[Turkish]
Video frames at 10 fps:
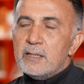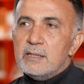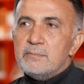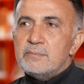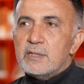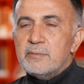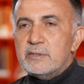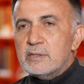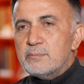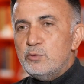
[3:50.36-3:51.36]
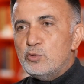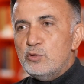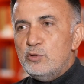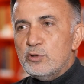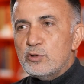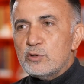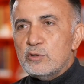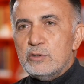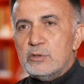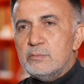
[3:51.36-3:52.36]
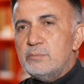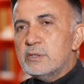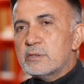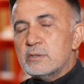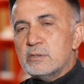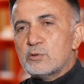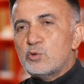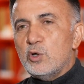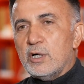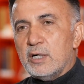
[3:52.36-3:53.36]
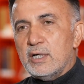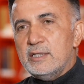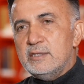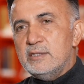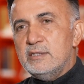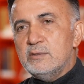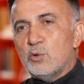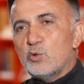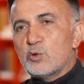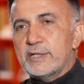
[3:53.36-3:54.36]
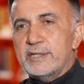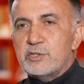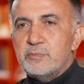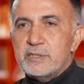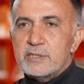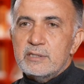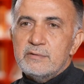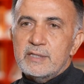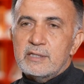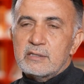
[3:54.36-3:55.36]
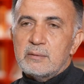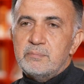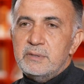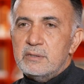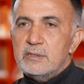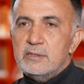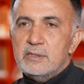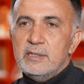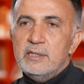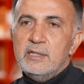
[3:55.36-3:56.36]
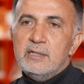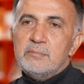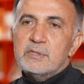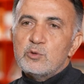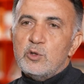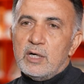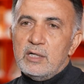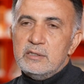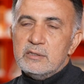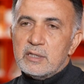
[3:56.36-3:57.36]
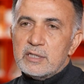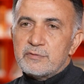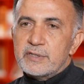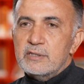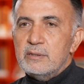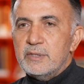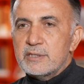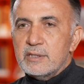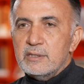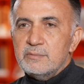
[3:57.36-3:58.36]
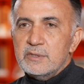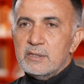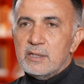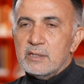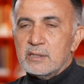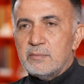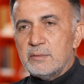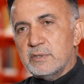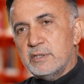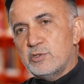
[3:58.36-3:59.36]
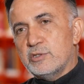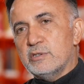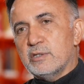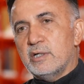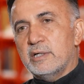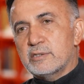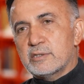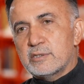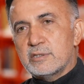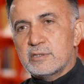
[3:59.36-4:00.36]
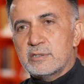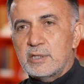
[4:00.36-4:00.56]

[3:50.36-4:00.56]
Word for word: e, tematik bütünlük e, bir ruh halinin okura geçmesi ve kitap bittiğinde bir ruh halinin tasvir edilmesi anlamında daha tamamlayıcı, daha eksiksiz